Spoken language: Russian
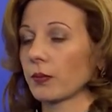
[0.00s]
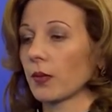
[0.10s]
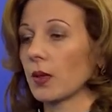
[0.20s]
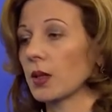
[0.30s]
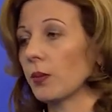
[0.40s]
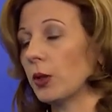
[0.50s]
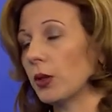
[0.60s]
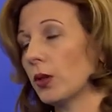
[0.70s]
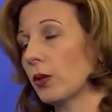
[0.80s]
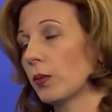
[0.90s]

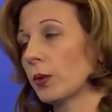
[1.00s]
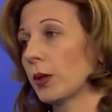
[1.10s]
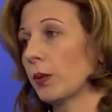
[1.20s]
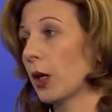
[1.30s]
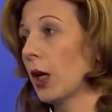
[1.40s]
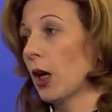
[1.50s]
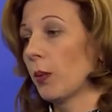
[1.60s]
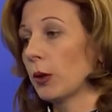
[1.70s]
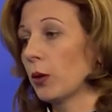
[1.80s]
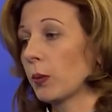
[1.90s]
заменены роботами
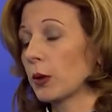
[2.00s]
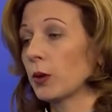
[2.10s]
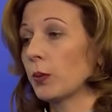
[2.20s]
по той простой